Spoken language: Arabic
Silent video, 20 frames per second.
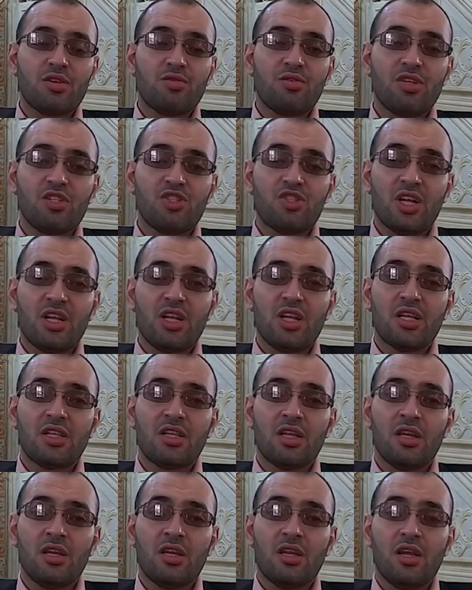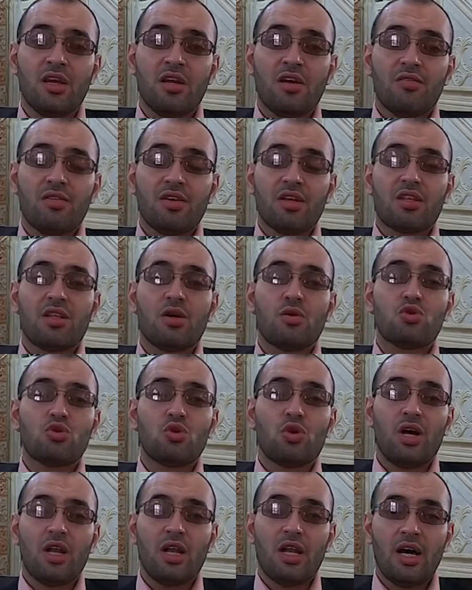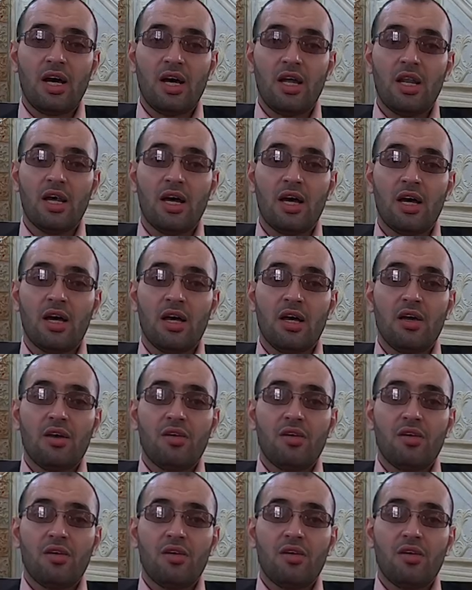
في جنة فردوسها الأعلى